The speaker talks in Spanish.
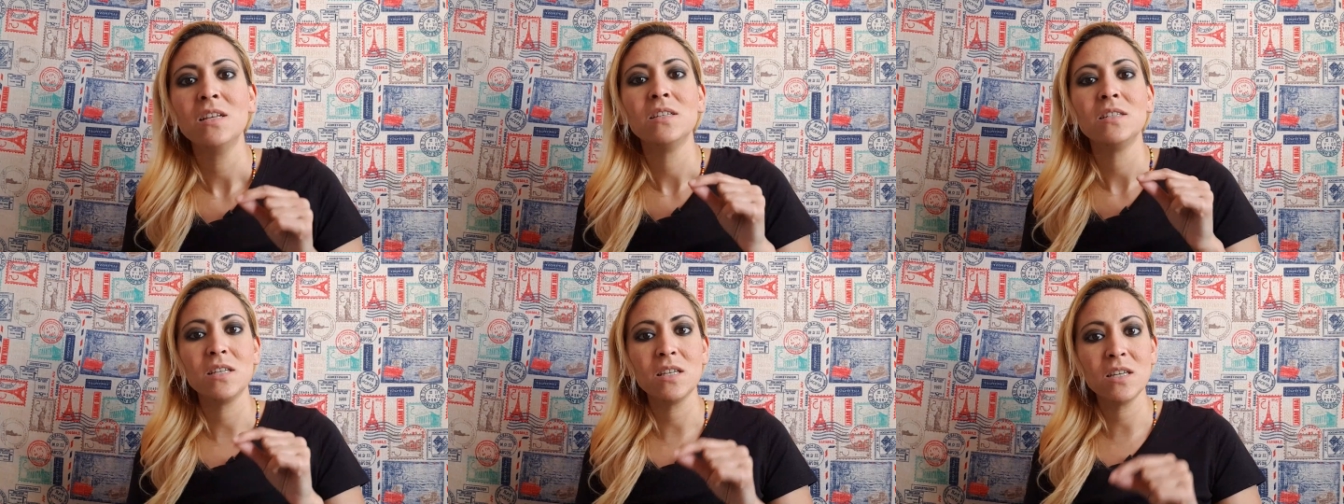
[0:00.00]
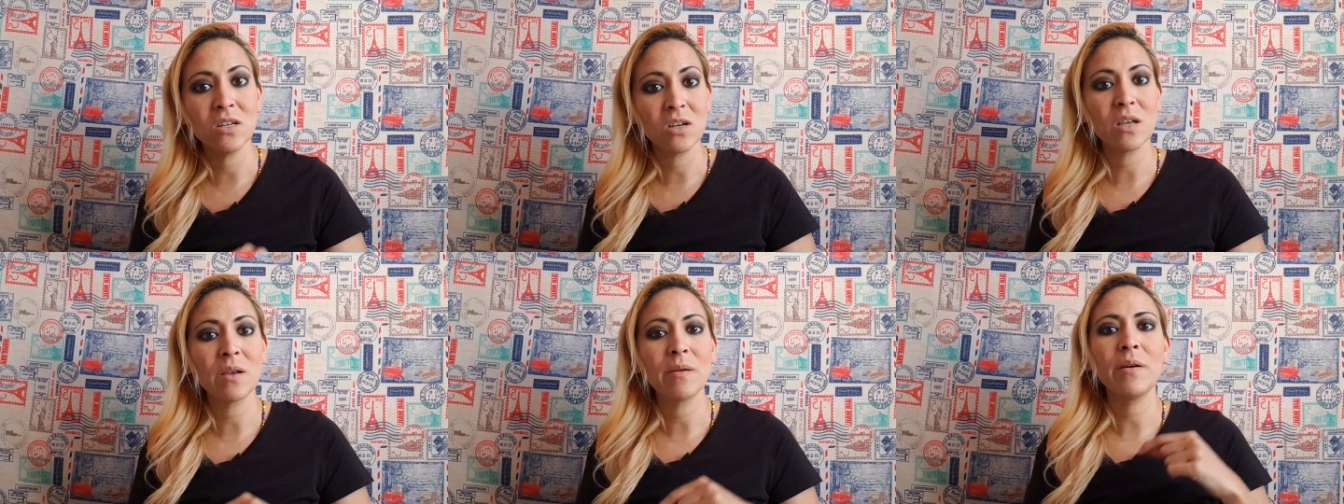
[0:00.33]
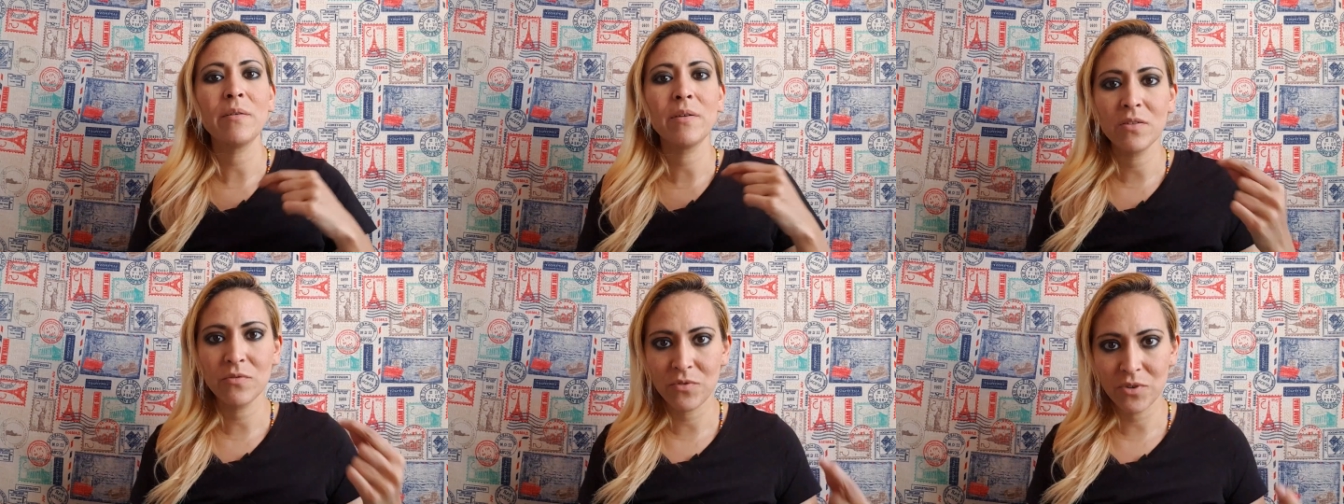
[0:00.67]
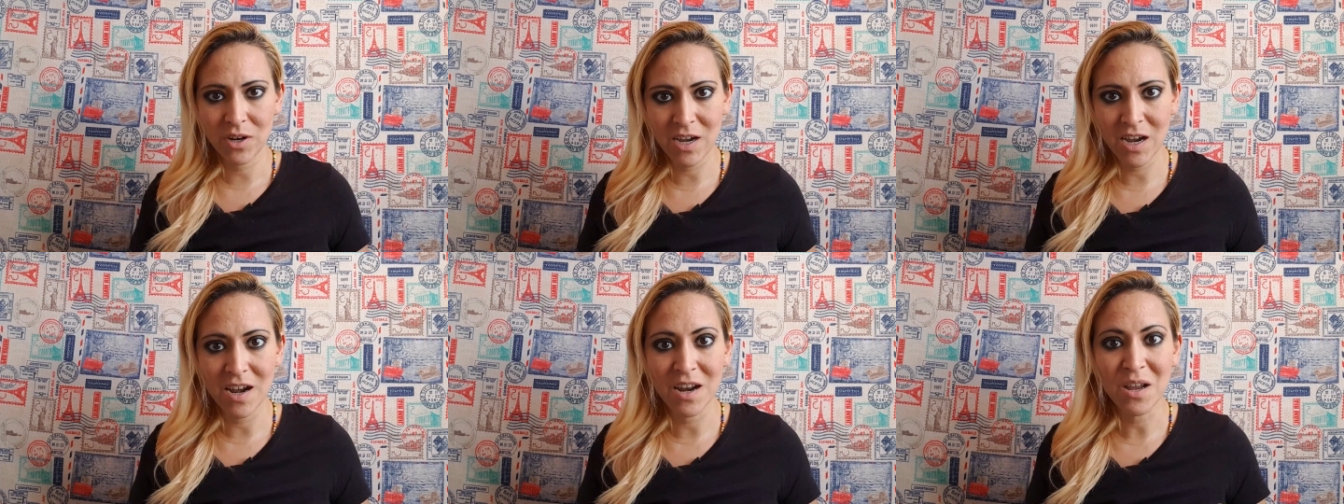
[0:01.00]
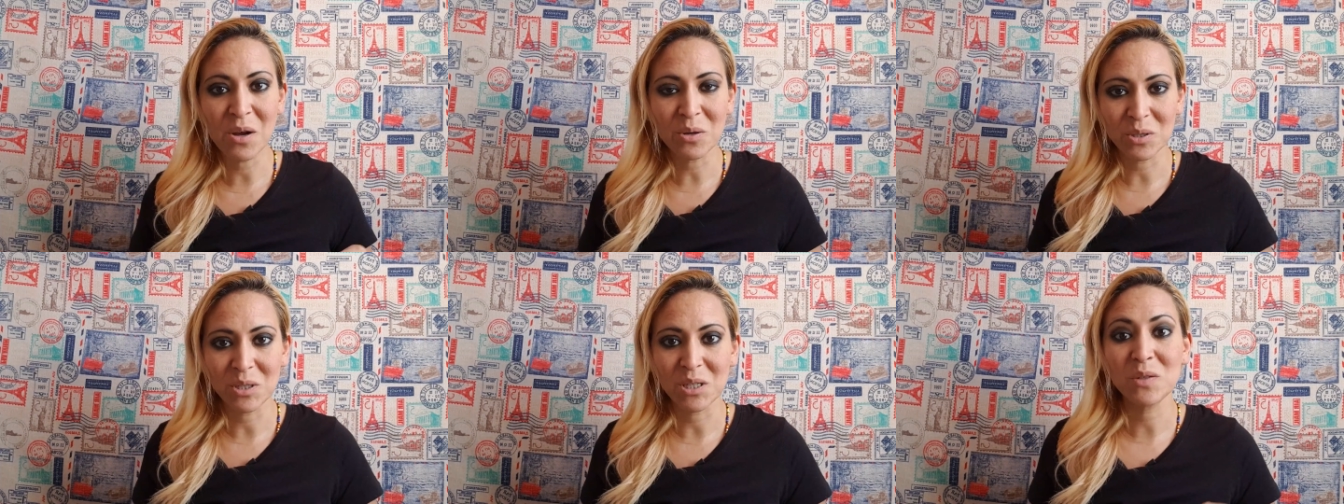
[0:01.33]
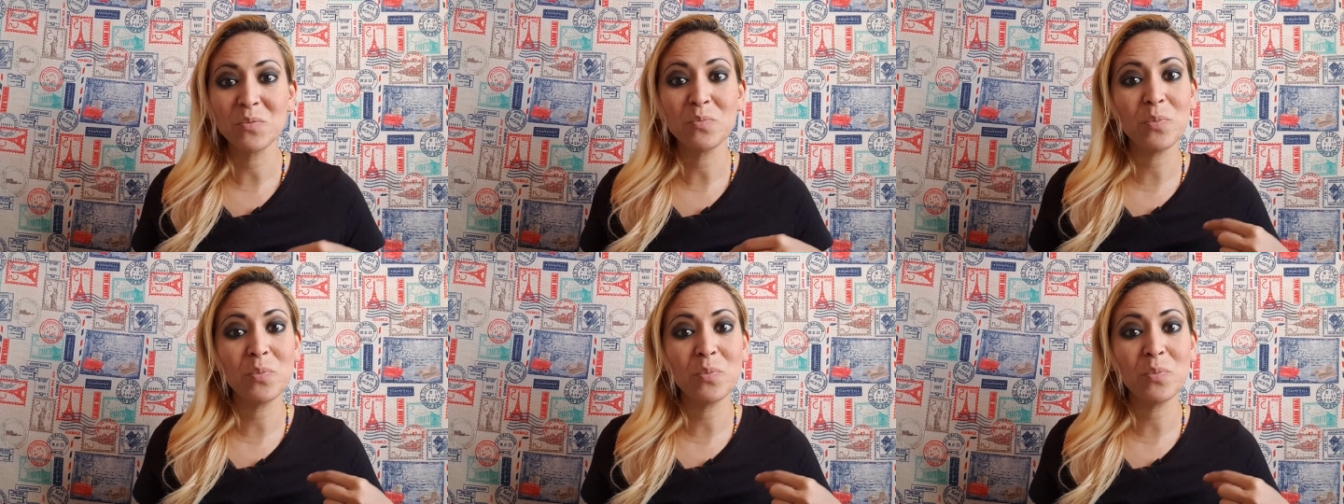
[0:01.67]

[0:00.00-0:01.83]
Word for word: sino que me voy a enfocar en cosas